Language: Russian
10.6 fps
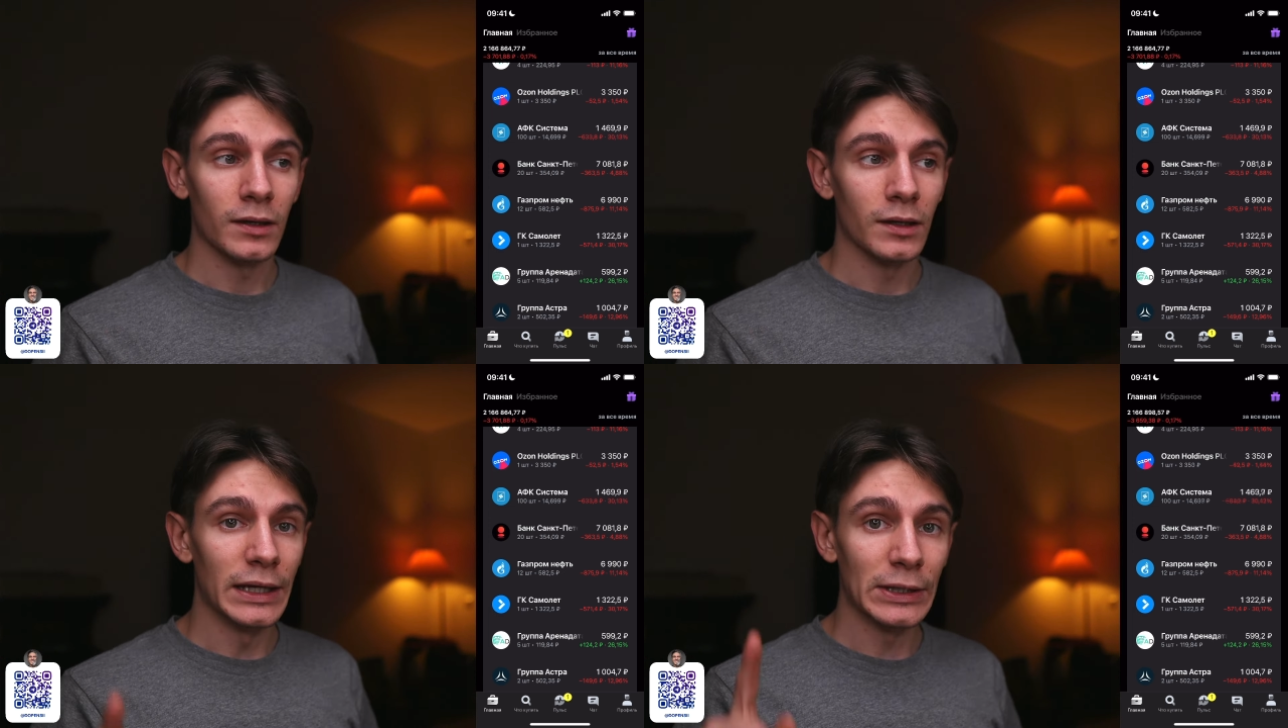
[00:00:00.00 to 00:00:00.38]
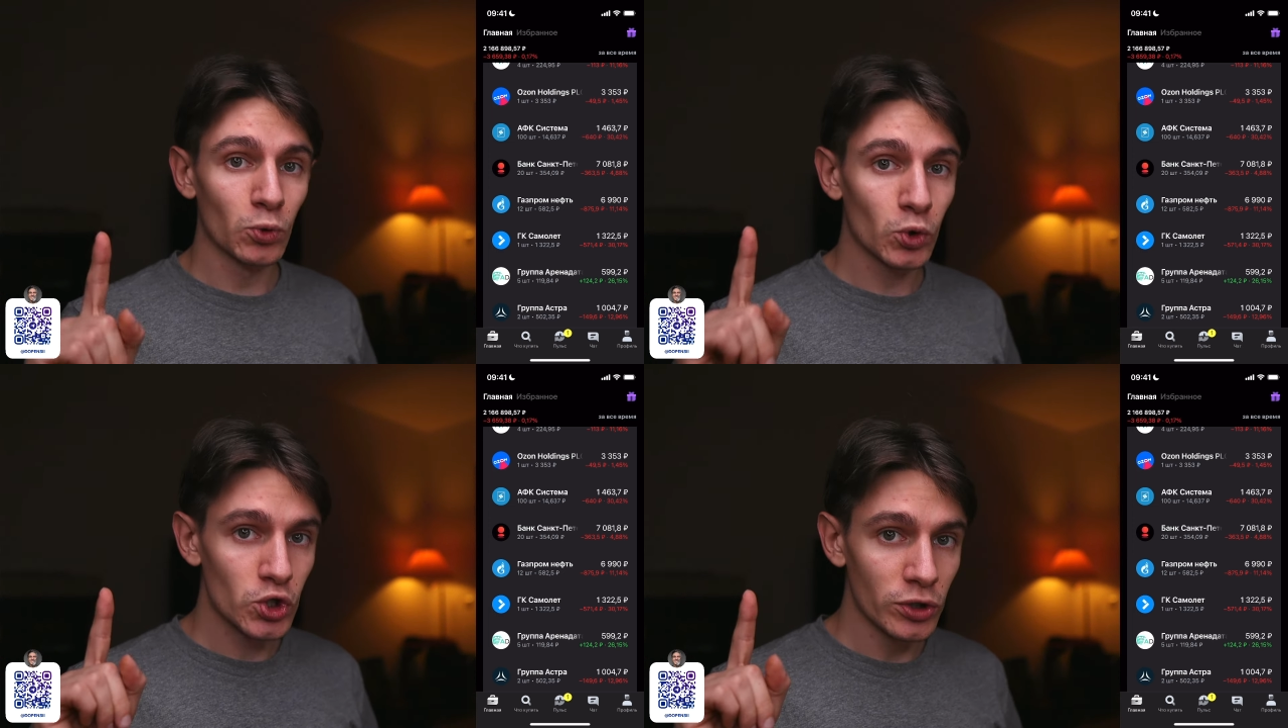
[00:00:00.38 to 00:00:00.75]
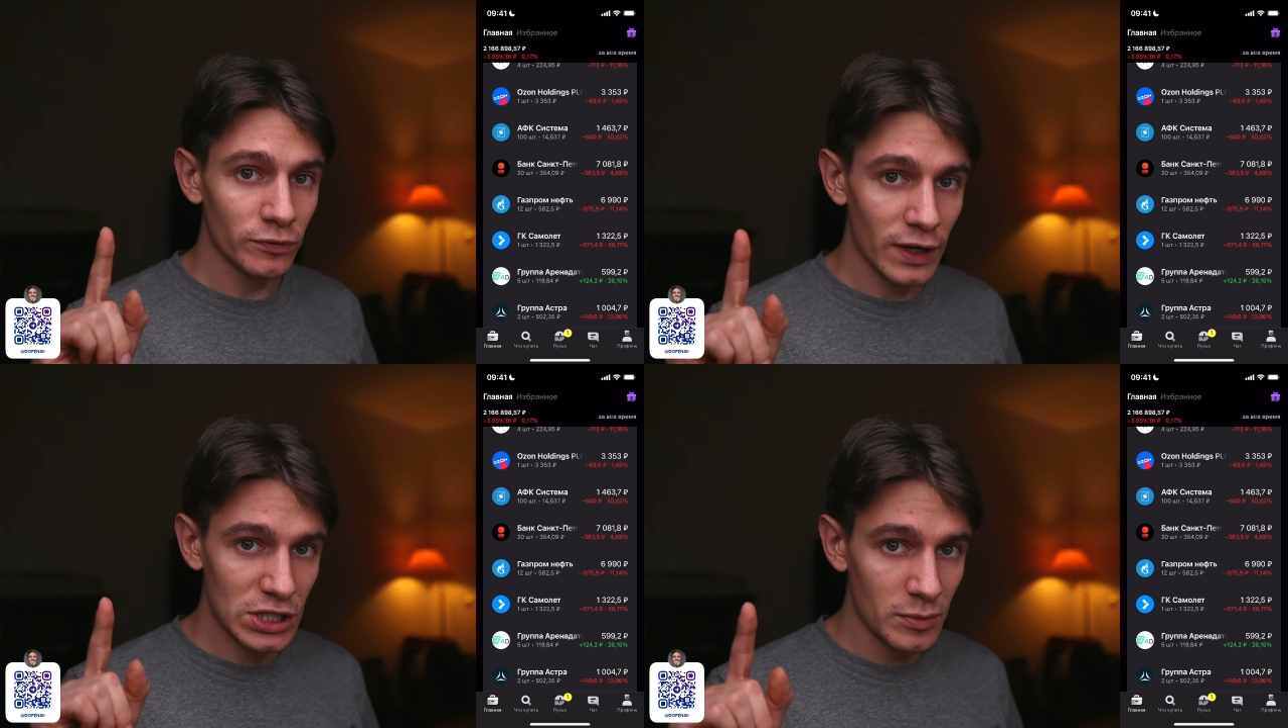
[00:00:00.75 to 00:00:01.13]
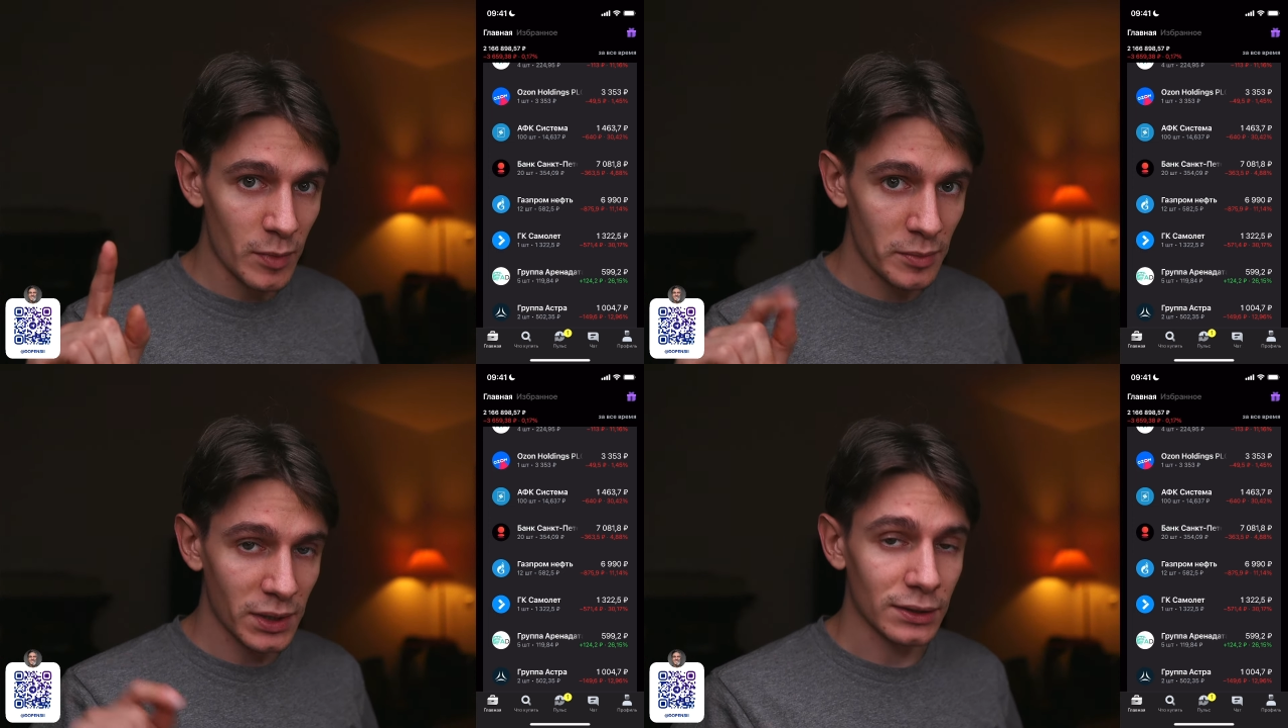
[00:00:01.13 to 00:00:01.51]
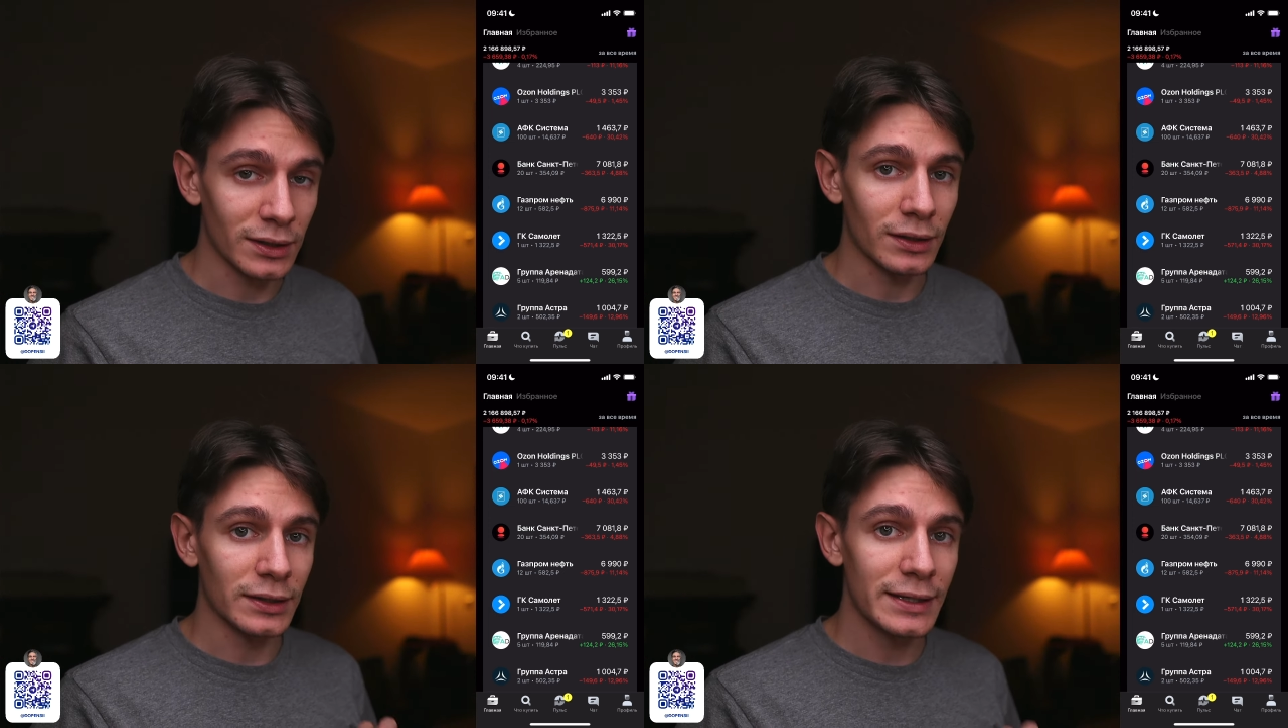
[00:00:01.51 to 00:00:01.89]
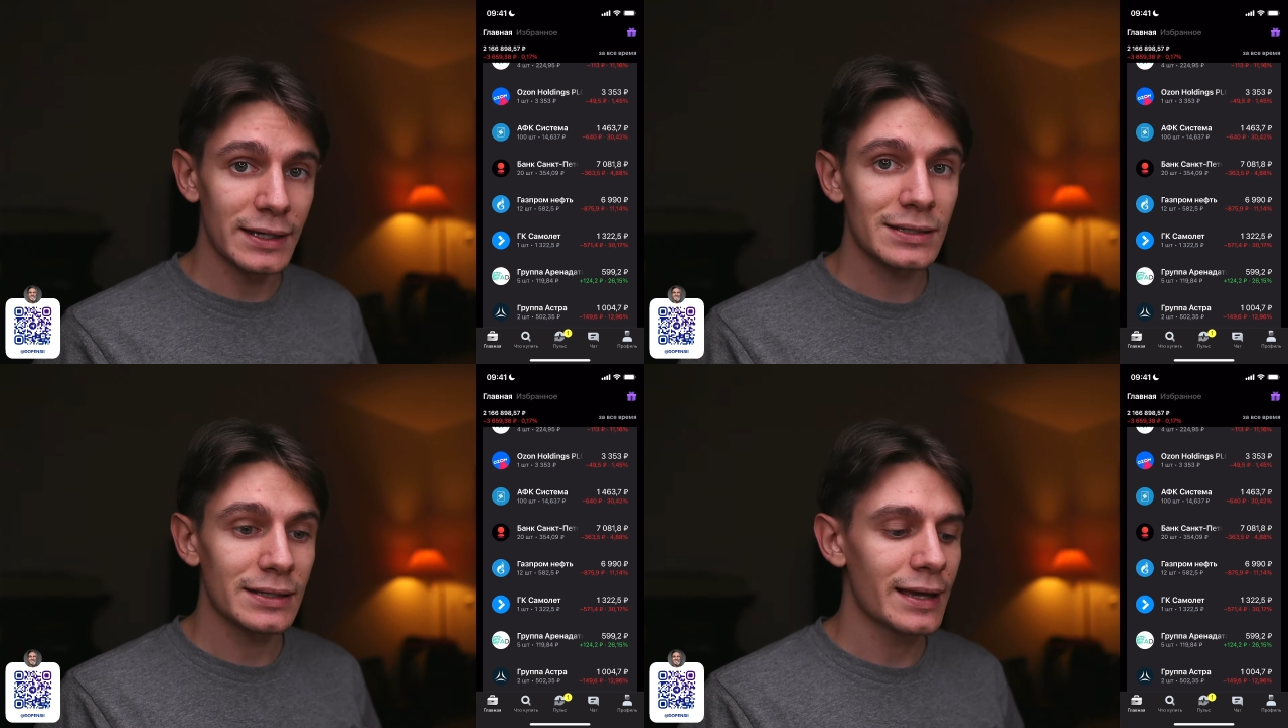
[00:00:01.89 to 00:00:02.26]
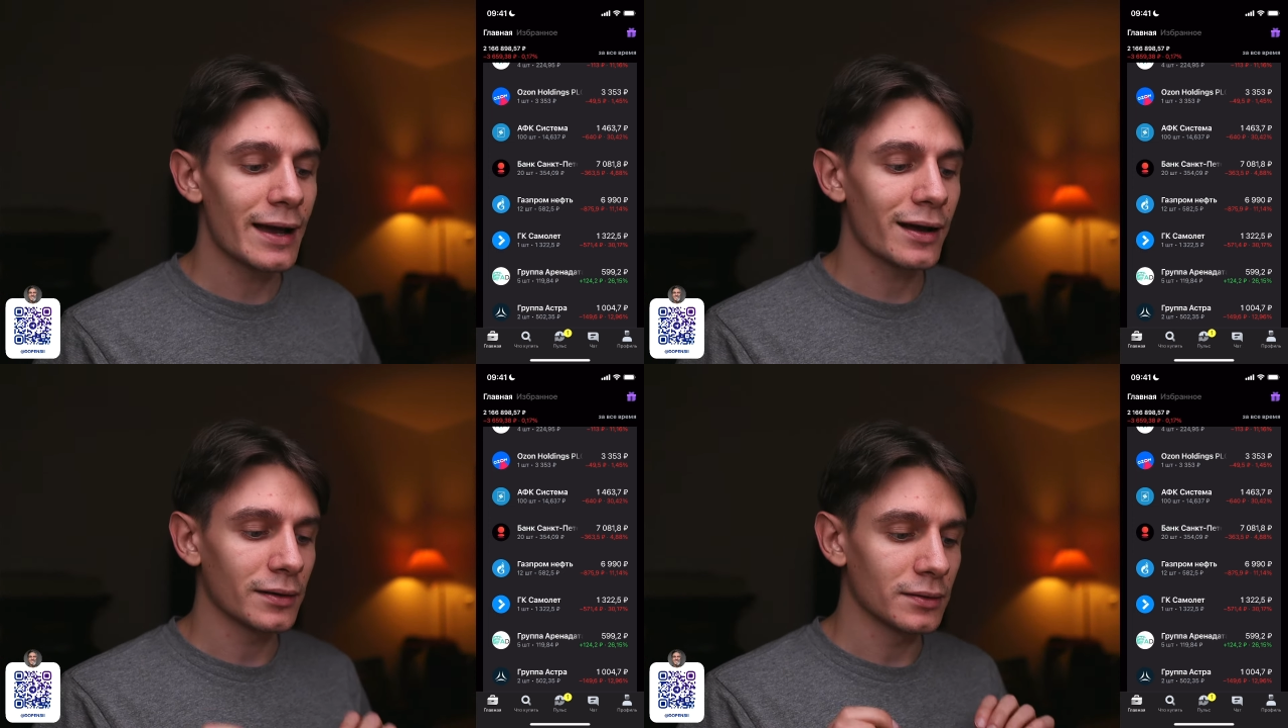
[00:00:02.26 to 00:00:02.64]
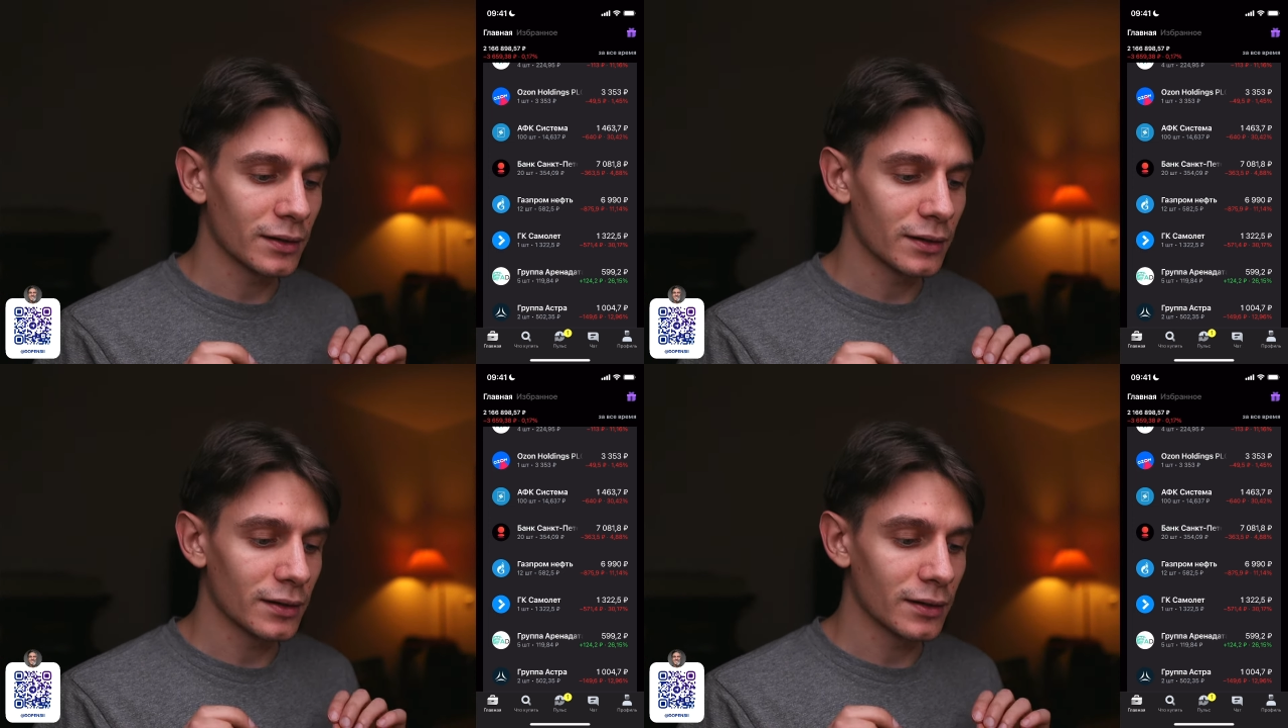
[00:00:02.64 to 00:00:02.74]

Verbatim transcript: И тут очень важный момент. Если я